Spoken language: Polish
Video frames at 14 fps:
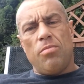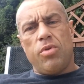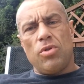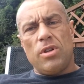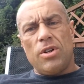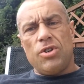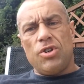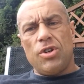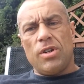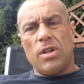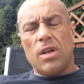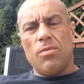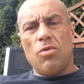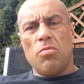poddać się
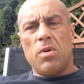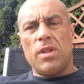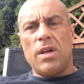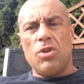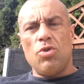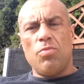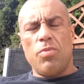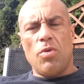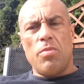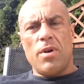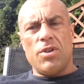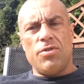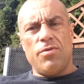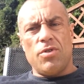takiemu badaniu,
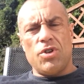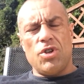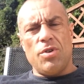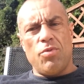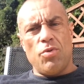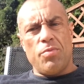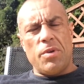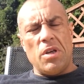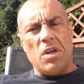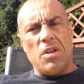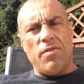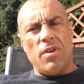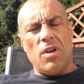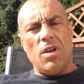pobrać właśnie próbki
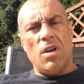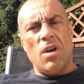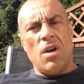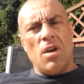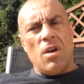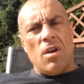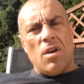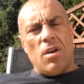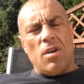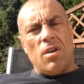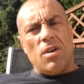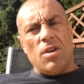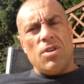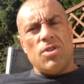krwi,
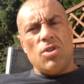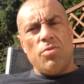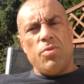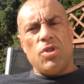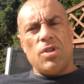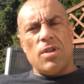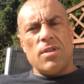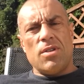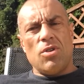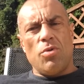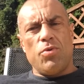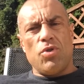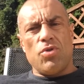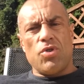i zrobić
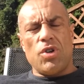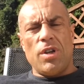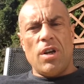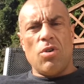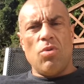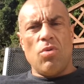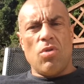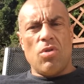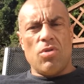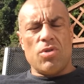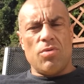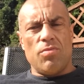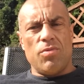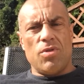test obciążenia
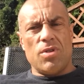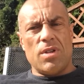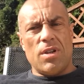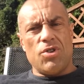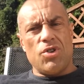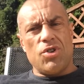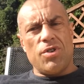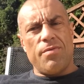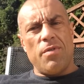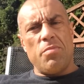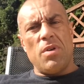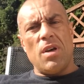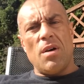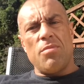glukozą. To znaczy, że
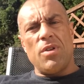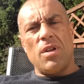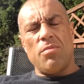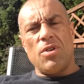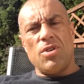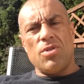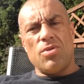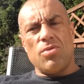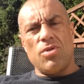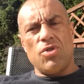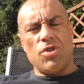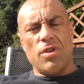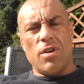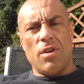wypijamy na miejscu
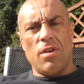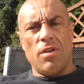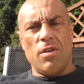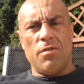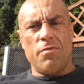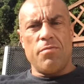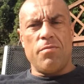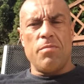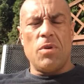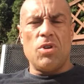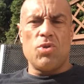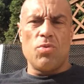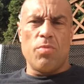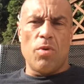jeszcze e, w
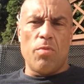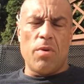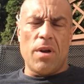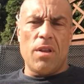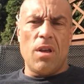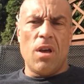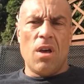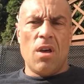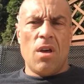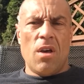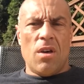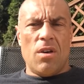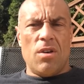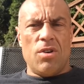miejscu pobrań
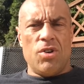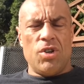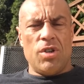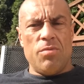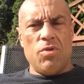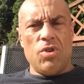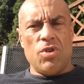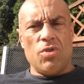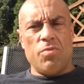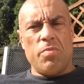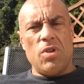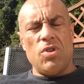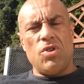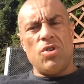
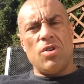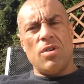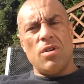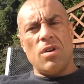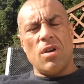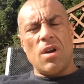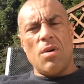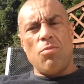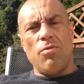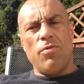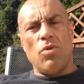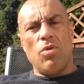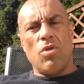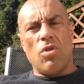75 e, e,
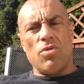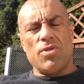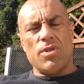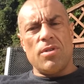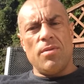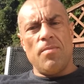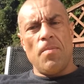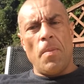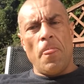gramów glukozy